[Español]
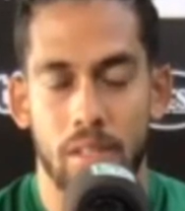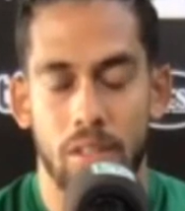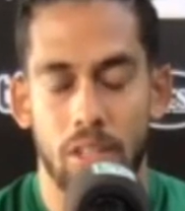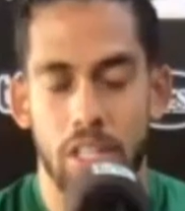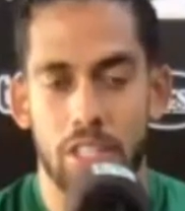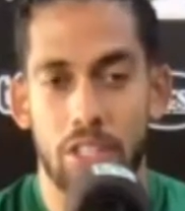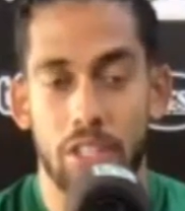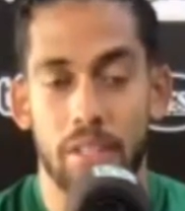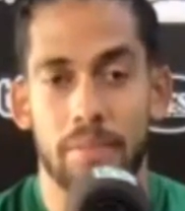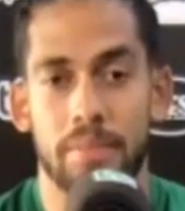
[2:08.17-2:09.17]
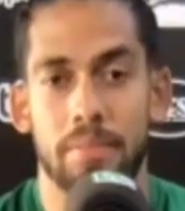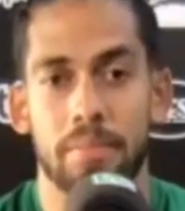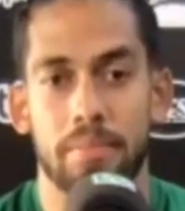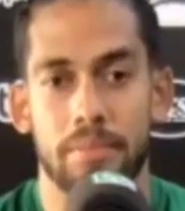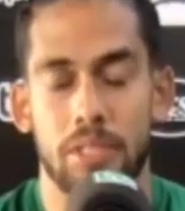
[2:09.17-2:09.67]
Hola Johnny,
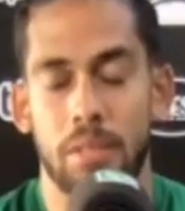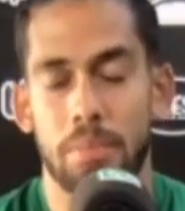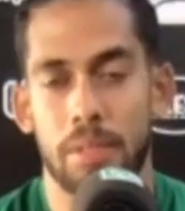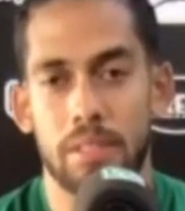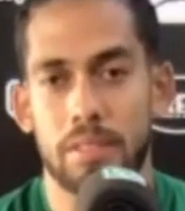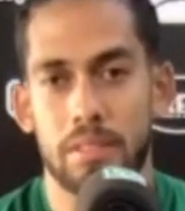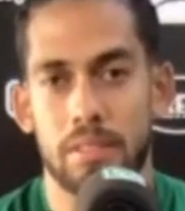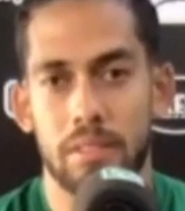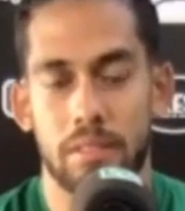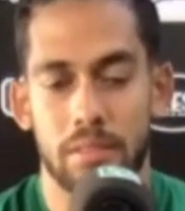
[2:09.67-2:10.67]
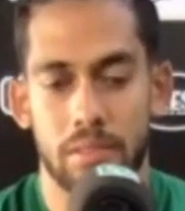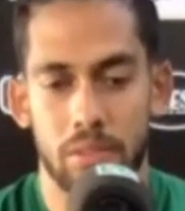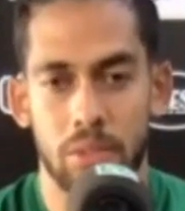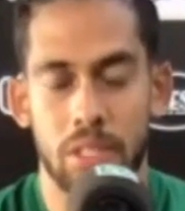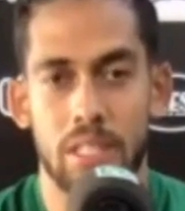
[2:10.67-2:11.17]
sí, pues eh, ah,
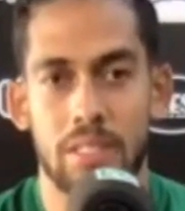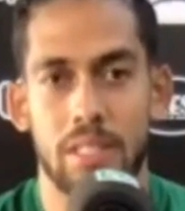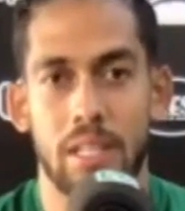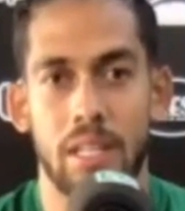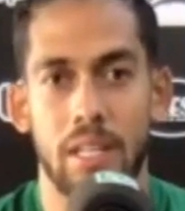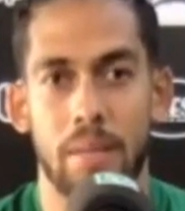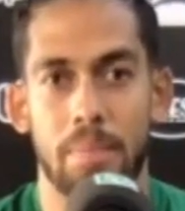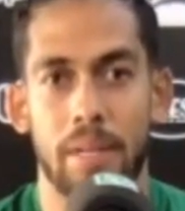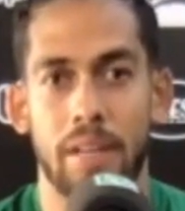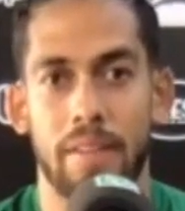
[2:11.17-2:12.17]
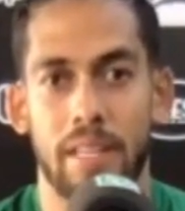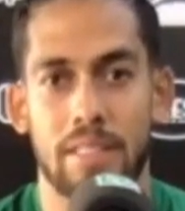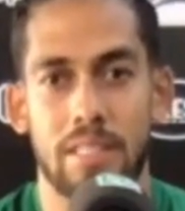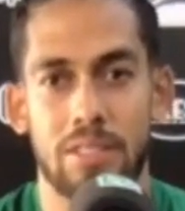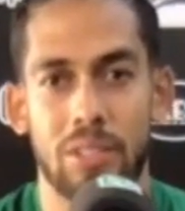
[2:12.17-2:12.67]
tú dijiste la, la palabra de
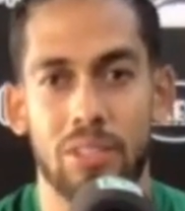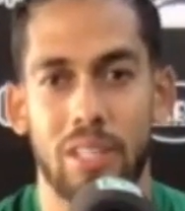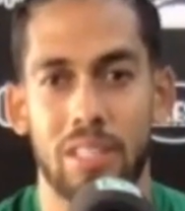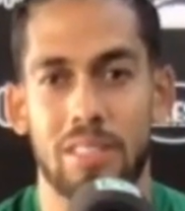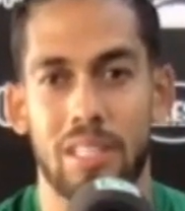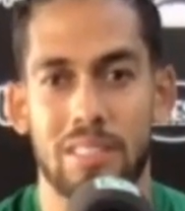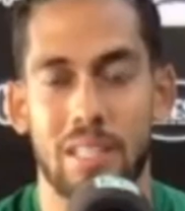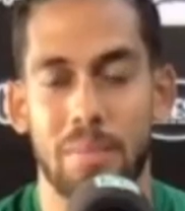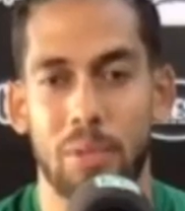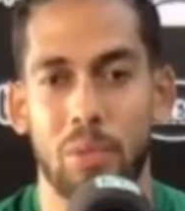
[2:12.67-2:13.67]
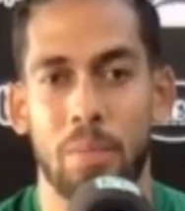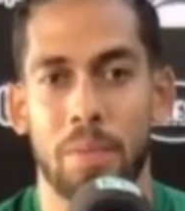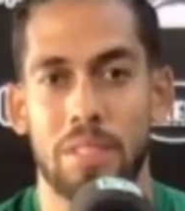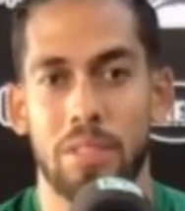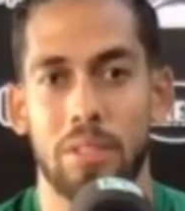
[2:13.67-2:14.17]
sazón, tristeza,
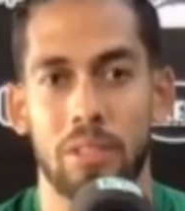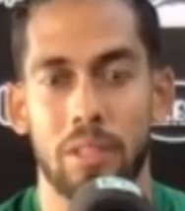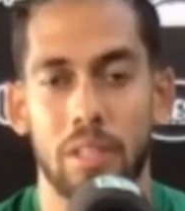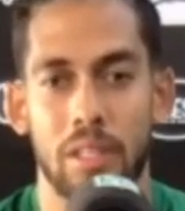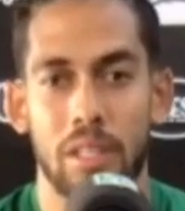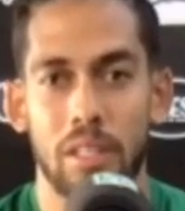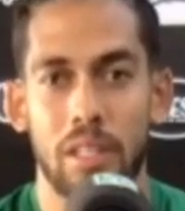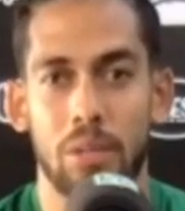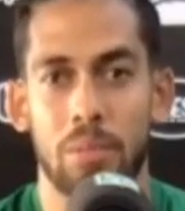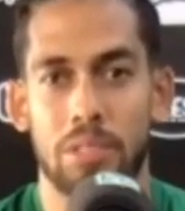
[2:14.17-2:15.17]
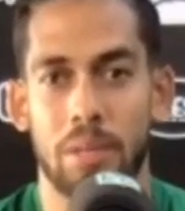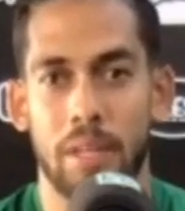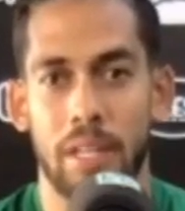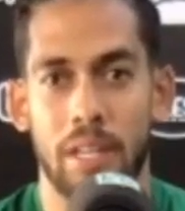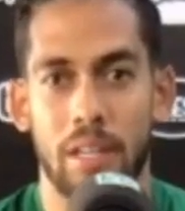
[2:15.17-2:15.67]
preocupación, ah. de cómo se ha
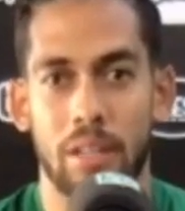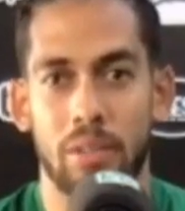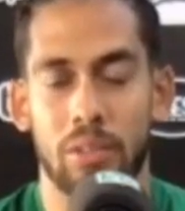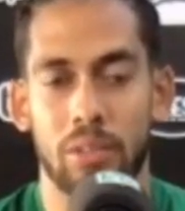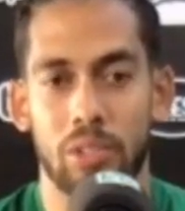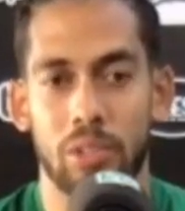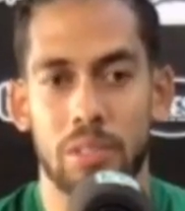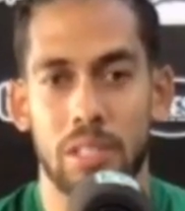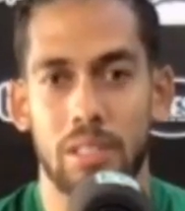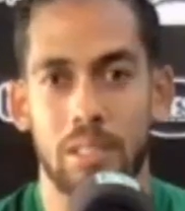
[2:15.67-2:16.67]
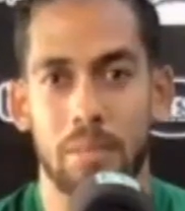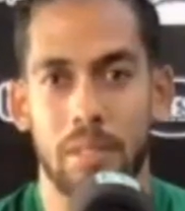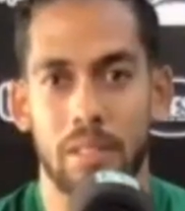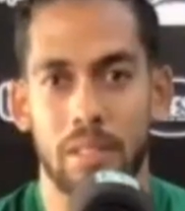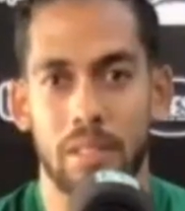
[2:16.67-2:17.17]
manejado todo este
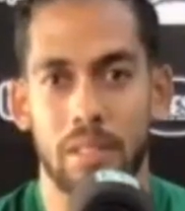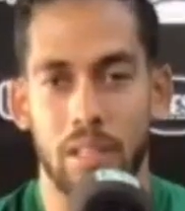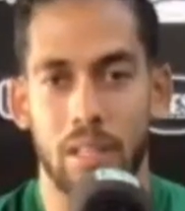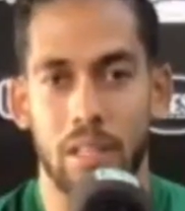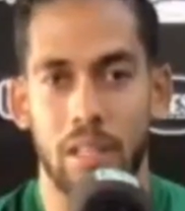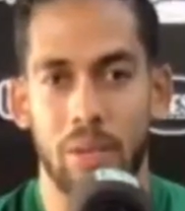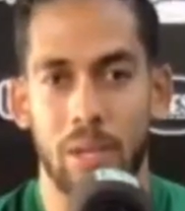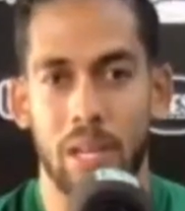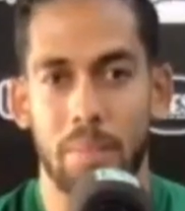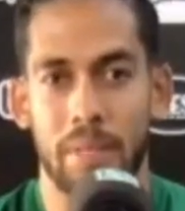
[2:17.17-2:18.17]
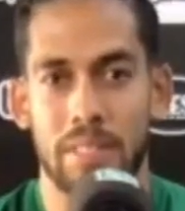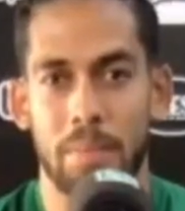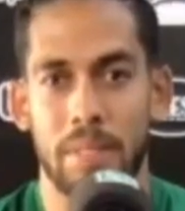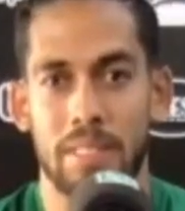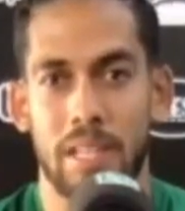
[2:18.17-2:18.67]
tema en la rueda de prensa
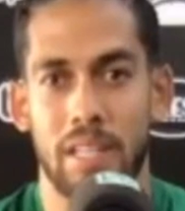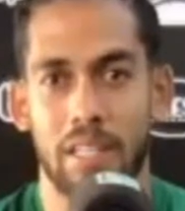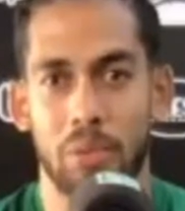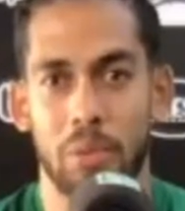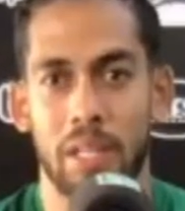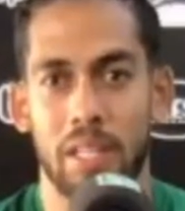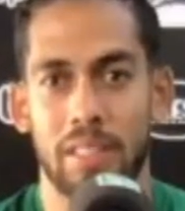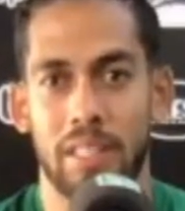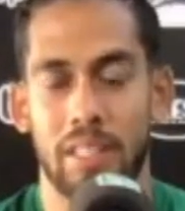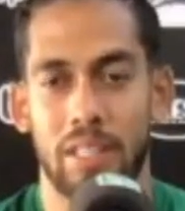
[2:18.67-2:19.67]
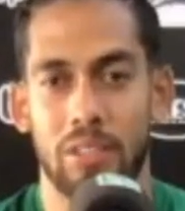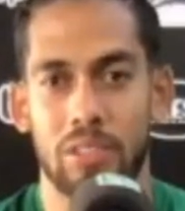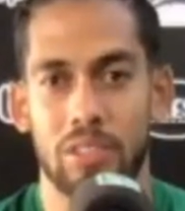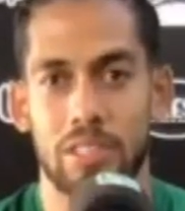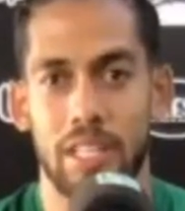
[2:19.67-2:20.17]
pasada que tuve antes de que nos
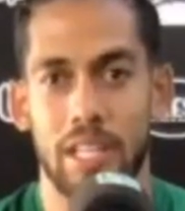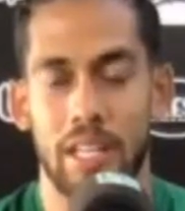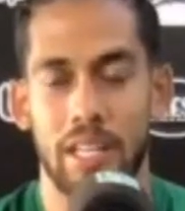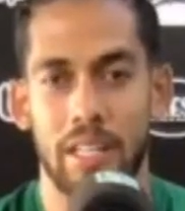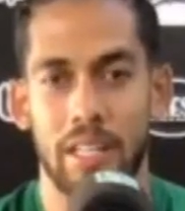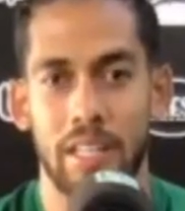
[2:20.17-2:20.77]
dieran